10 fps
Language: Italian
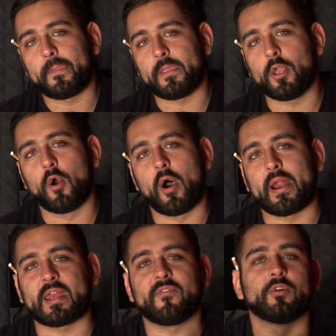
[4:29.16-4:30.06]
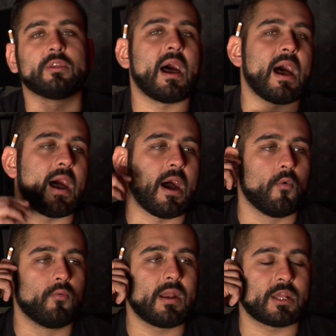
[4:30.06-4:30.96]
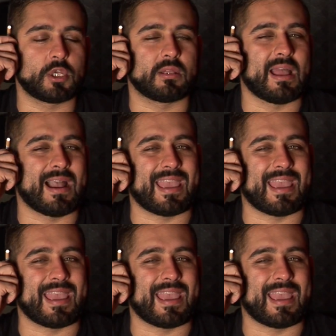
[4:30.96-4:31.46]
Io arrivo da una città